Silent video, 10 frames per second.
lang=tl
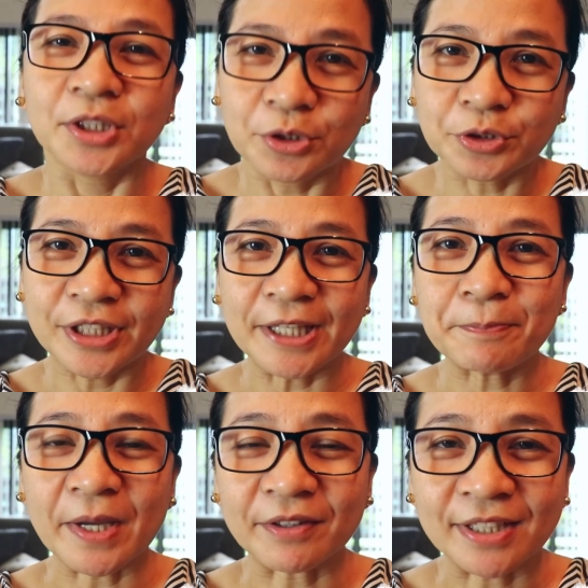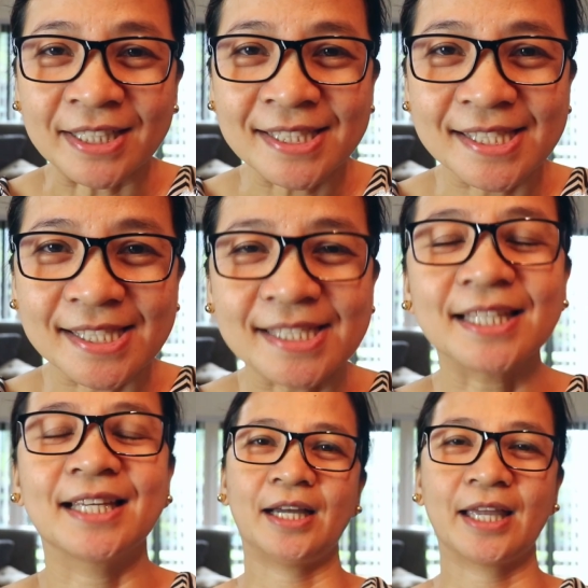Good day,
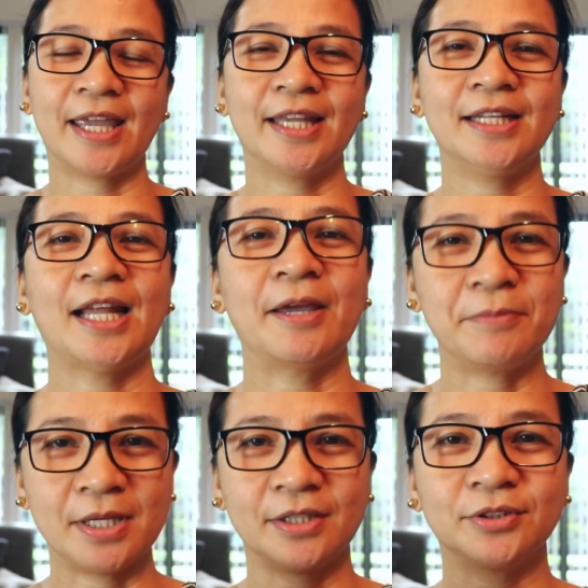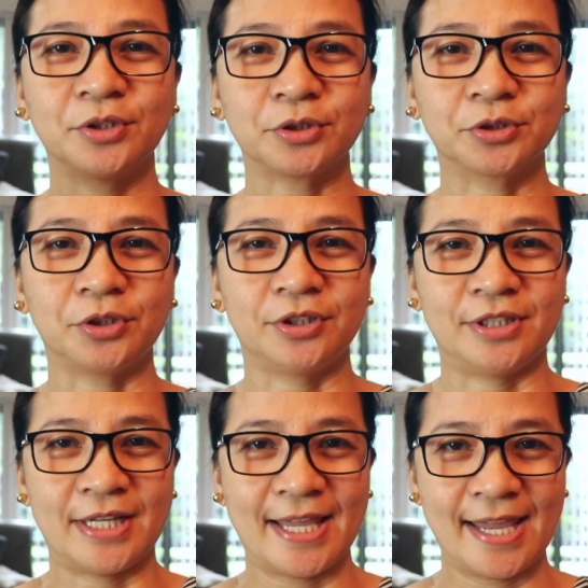parents! Again, I'm here,
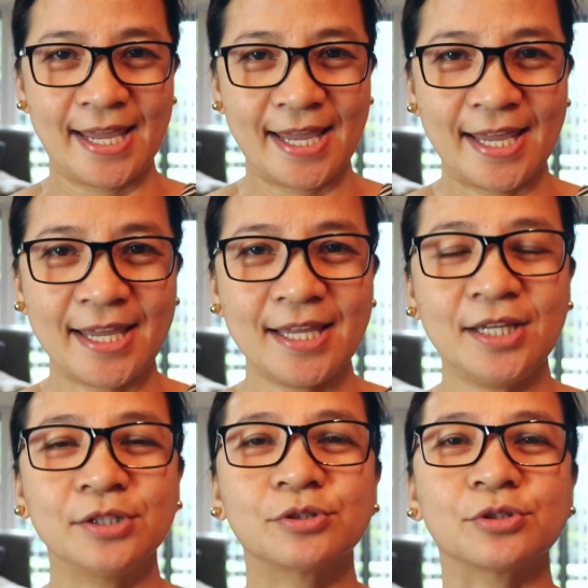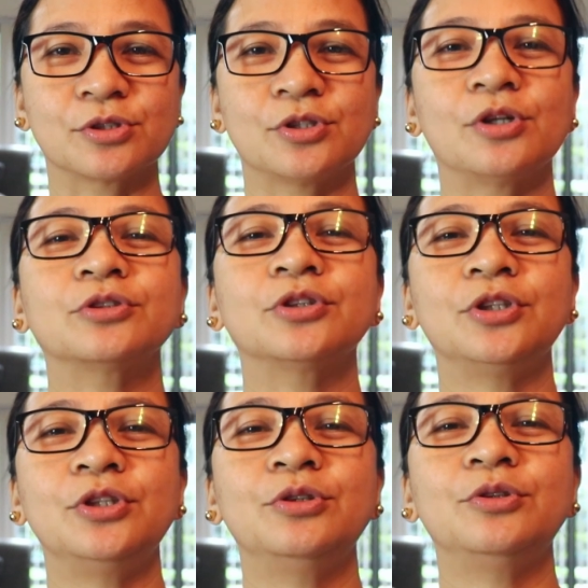Dr. A to talk
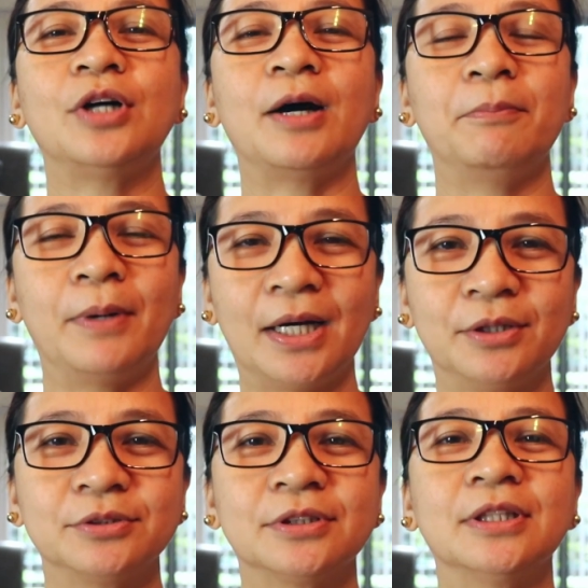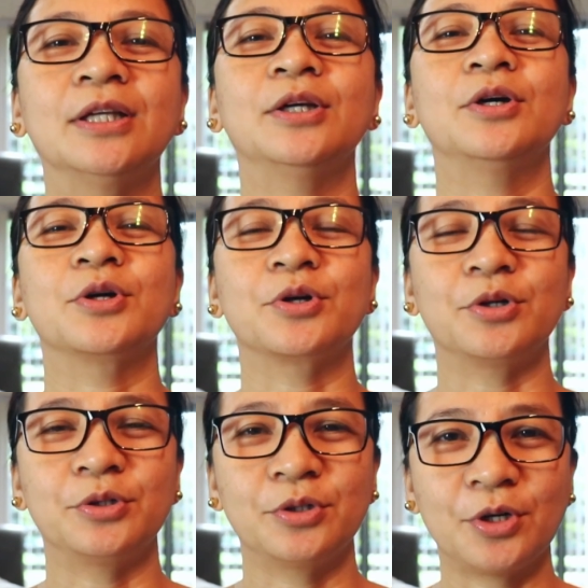to you about
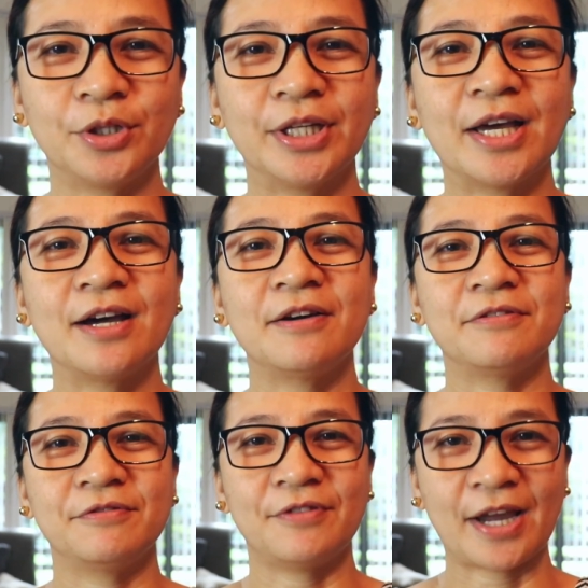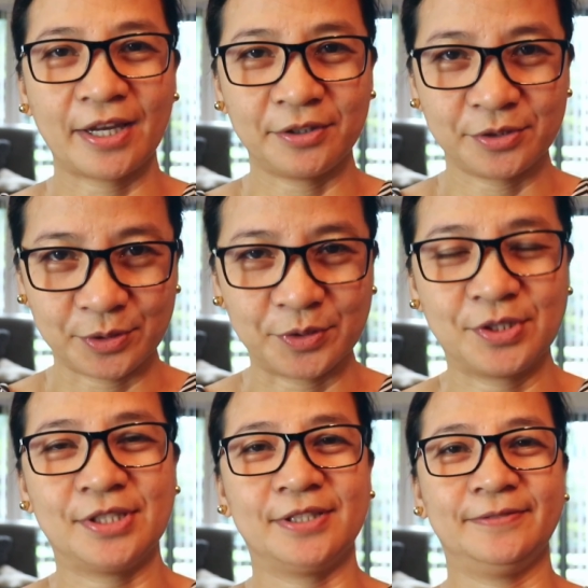
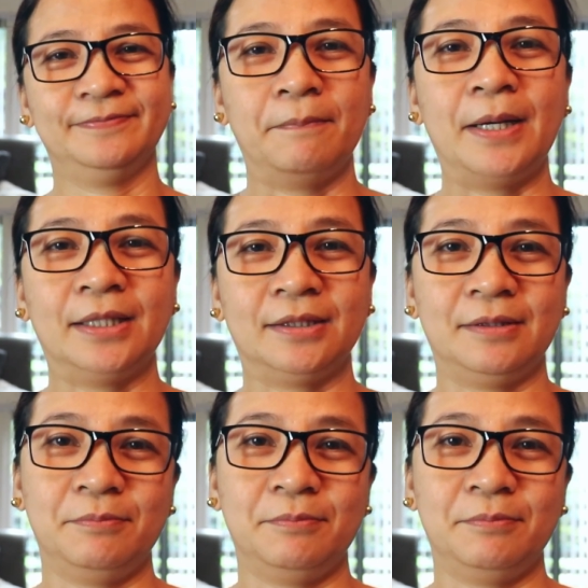coronavirus. But